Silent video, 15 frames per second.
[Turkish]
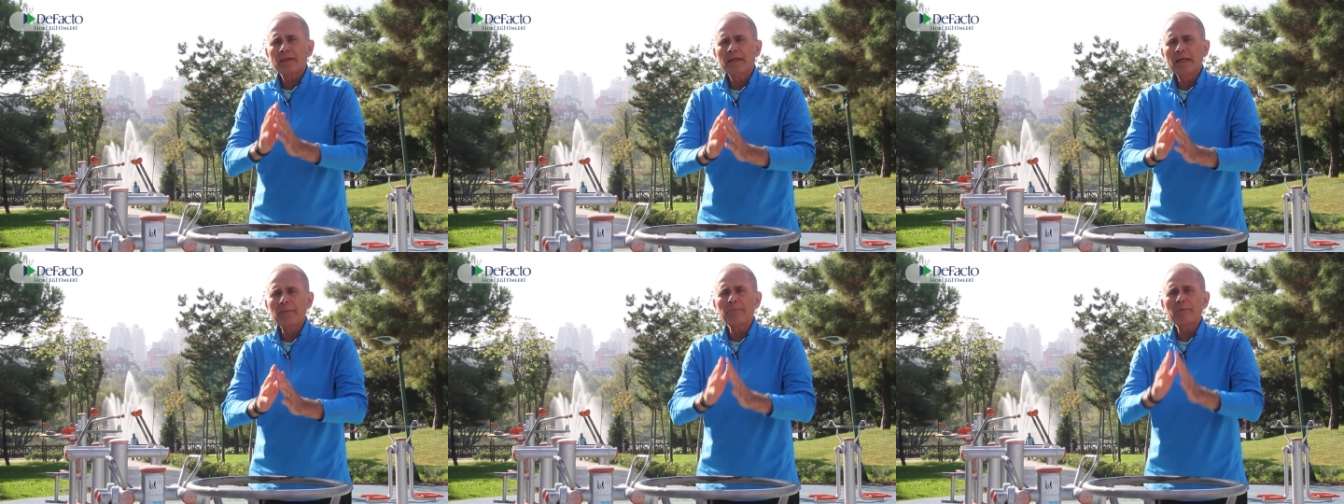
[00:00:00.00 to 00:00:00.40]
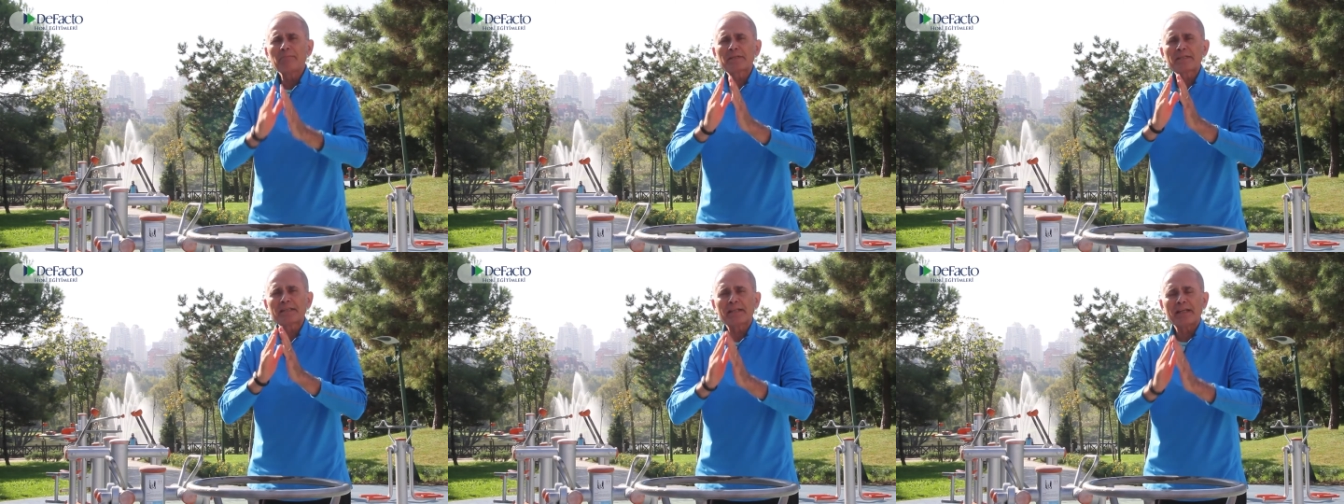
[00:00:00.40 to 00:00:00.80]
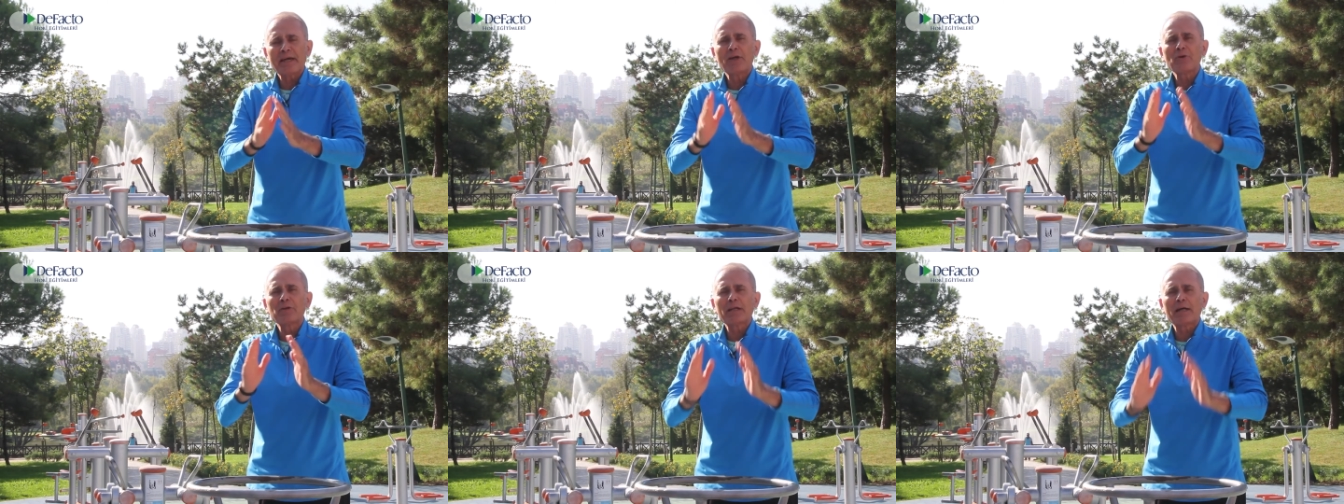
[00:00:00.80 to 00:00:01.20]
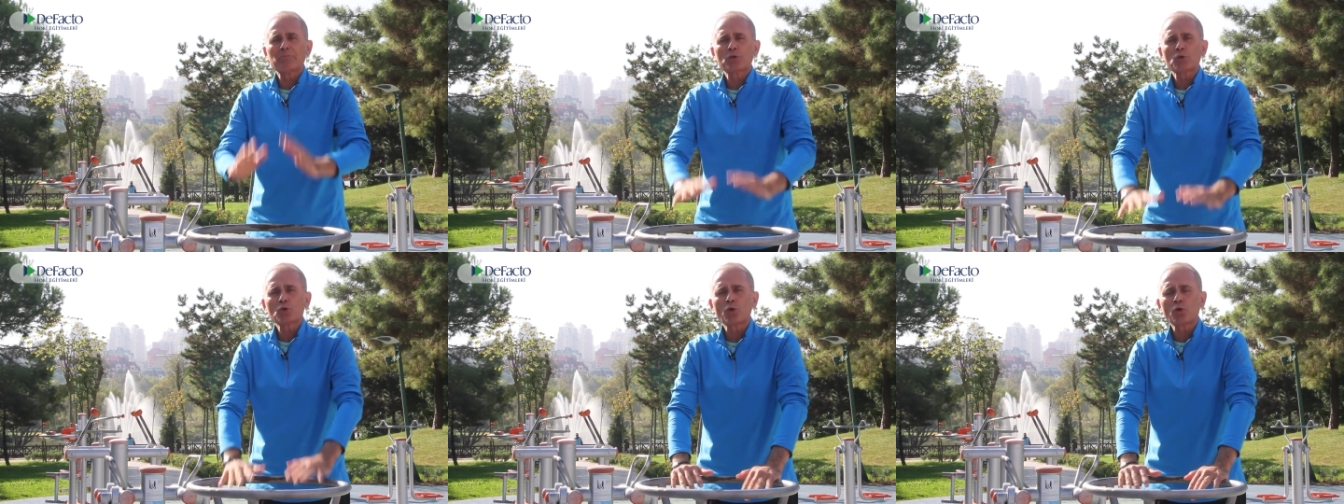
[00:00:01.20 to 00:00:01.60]
Hepimizin en
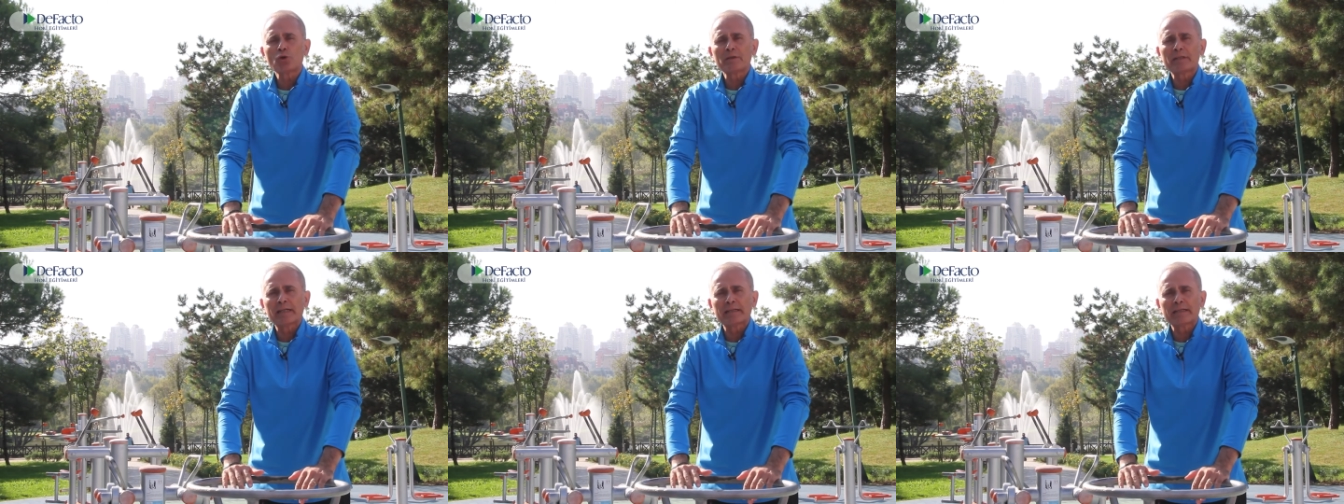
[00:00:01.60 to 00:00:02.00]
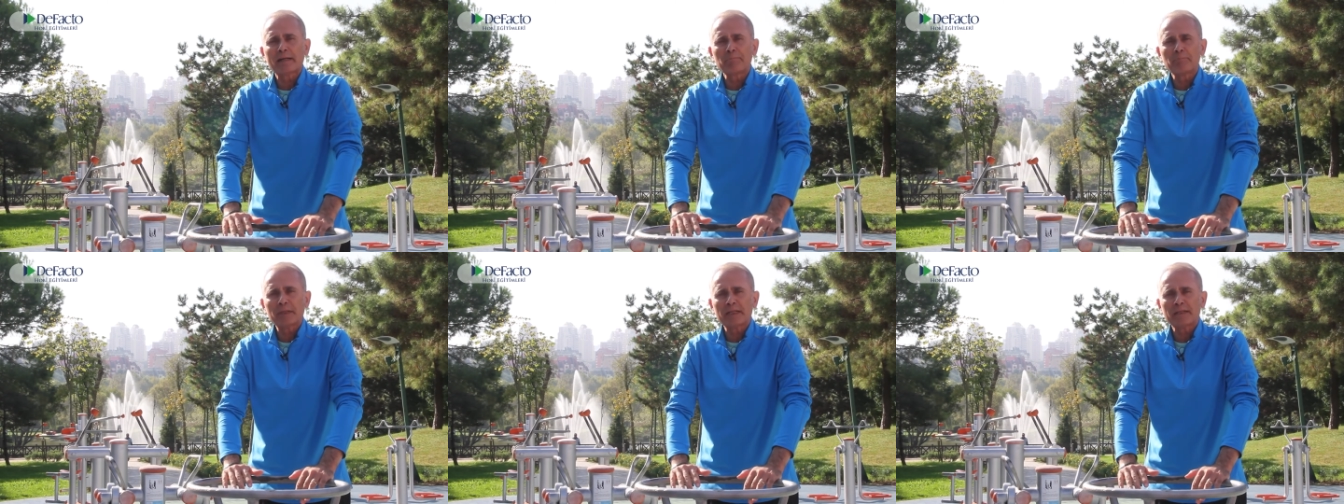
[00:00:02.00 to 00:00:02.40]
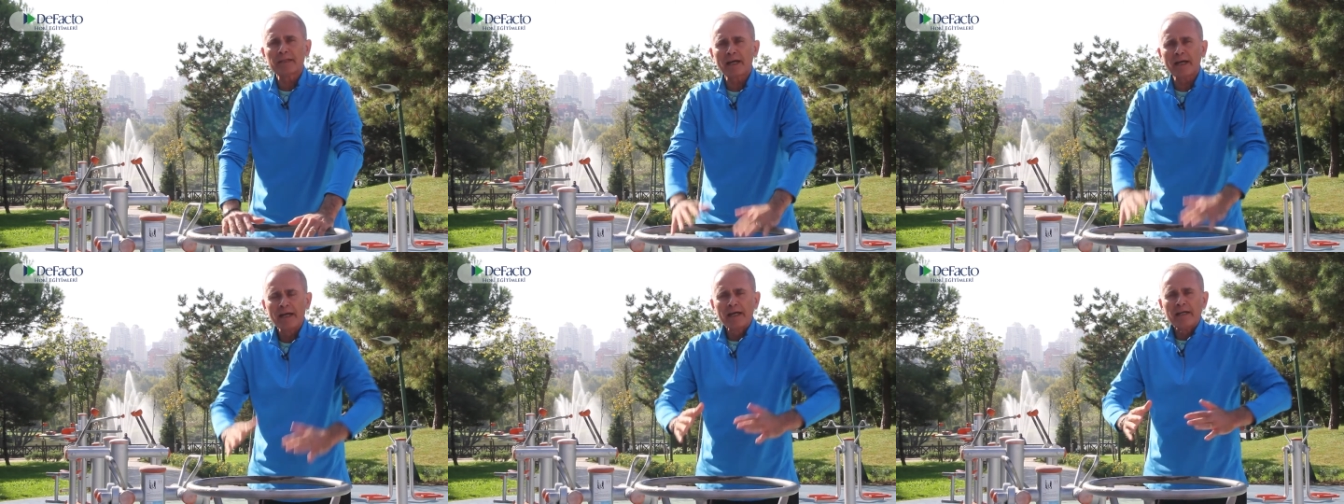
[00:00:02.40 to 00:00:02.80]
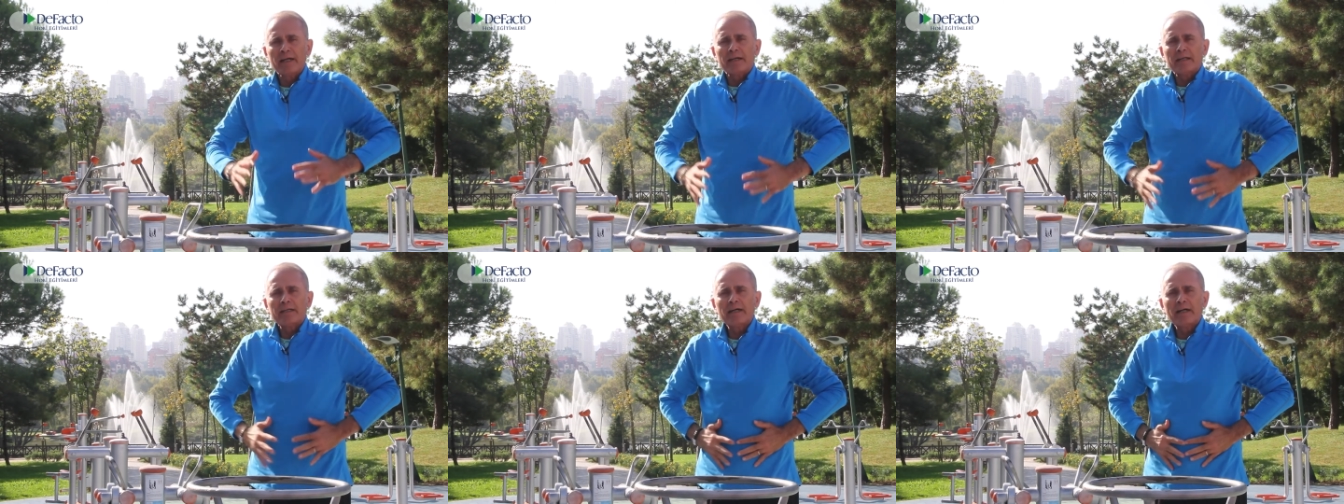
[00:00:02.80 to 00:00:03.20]
önemli sorunlarından biri de
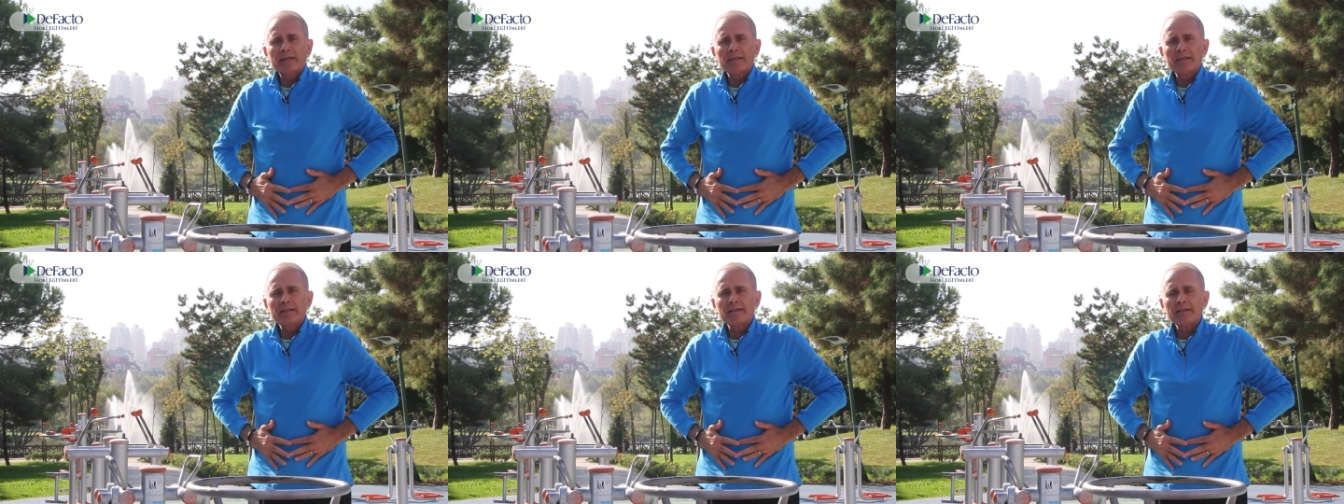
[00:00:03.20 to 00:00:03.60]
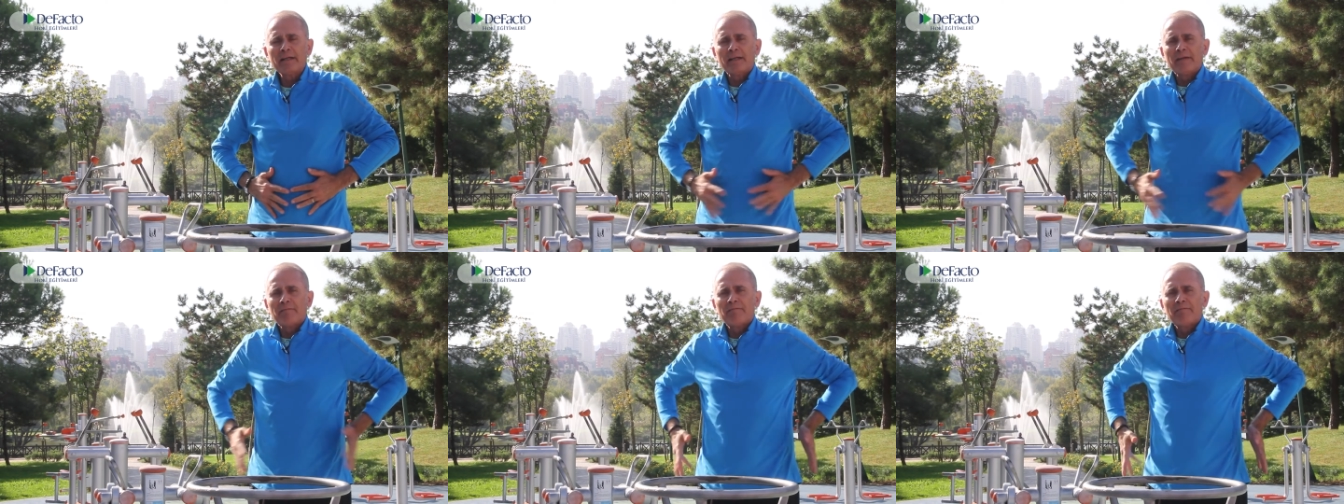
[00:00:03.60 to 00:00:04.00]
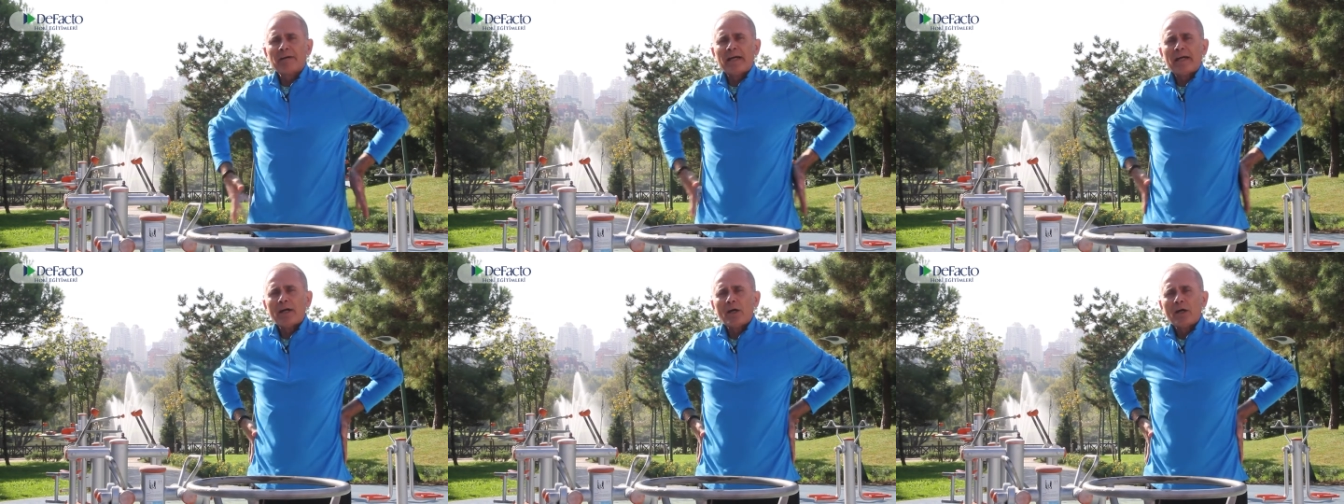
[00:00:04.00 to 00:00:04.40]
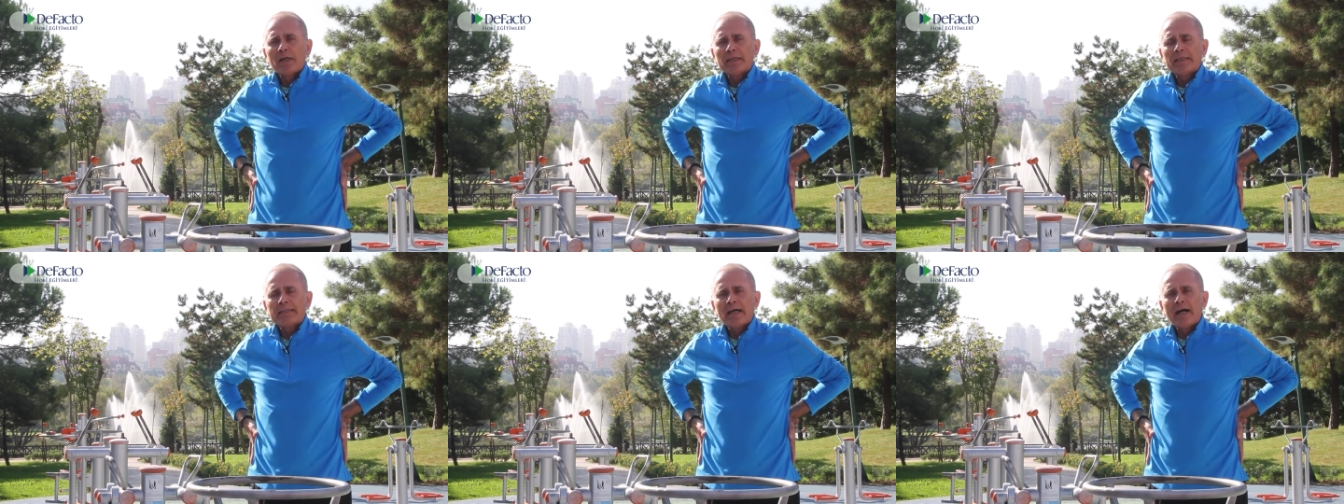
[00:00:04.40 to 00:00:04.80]
karın ve
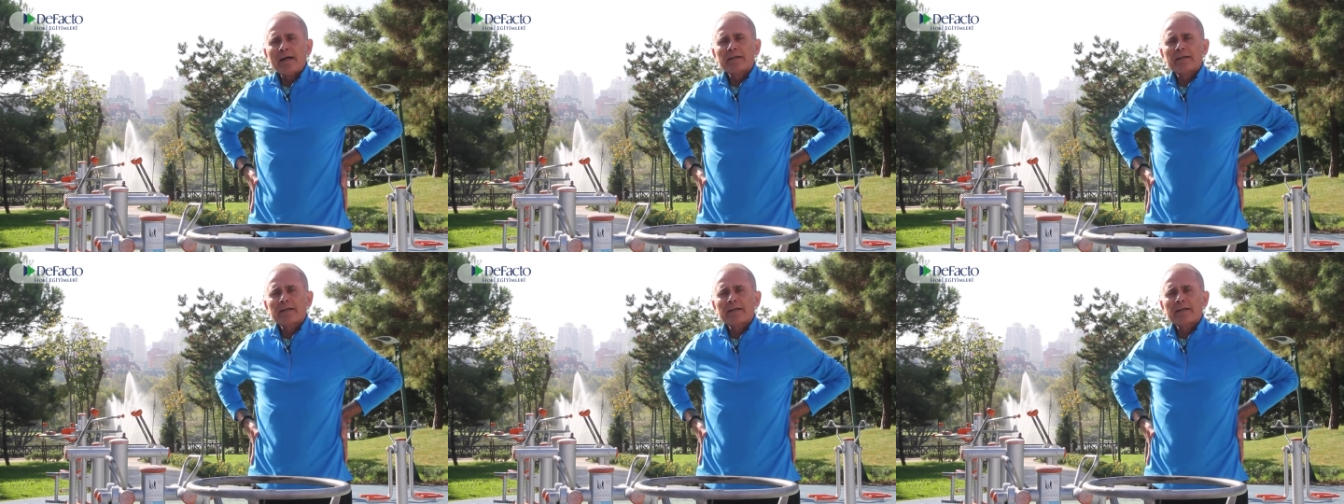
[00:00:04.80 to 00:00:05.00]
yan